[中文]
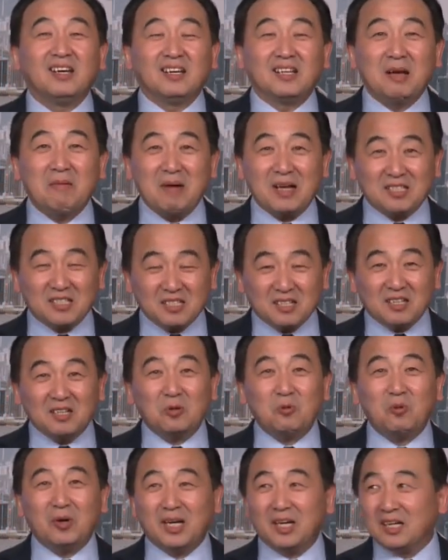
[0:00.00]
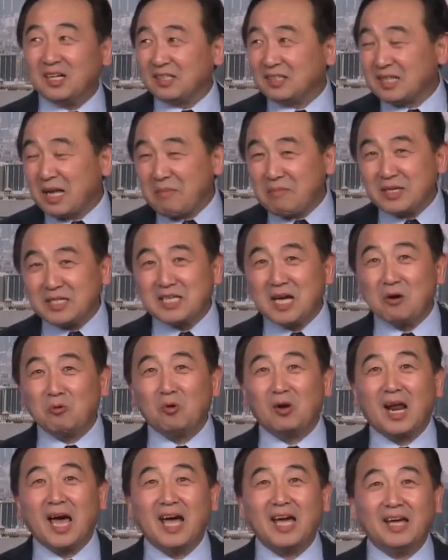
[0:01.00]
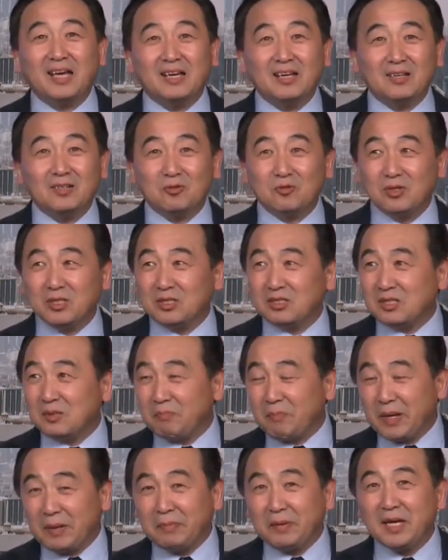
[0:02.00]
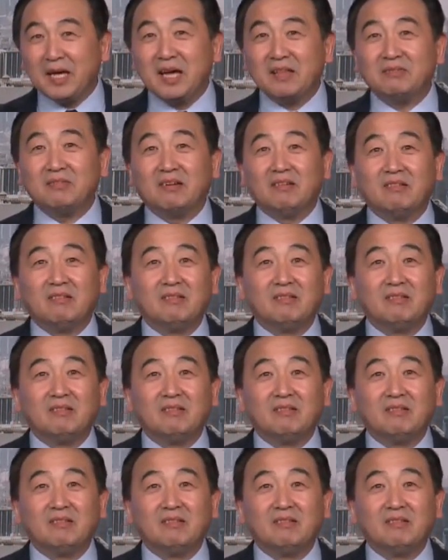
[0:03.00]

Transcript: 他把自个儿毁了，他没想过来，所以是被骗的。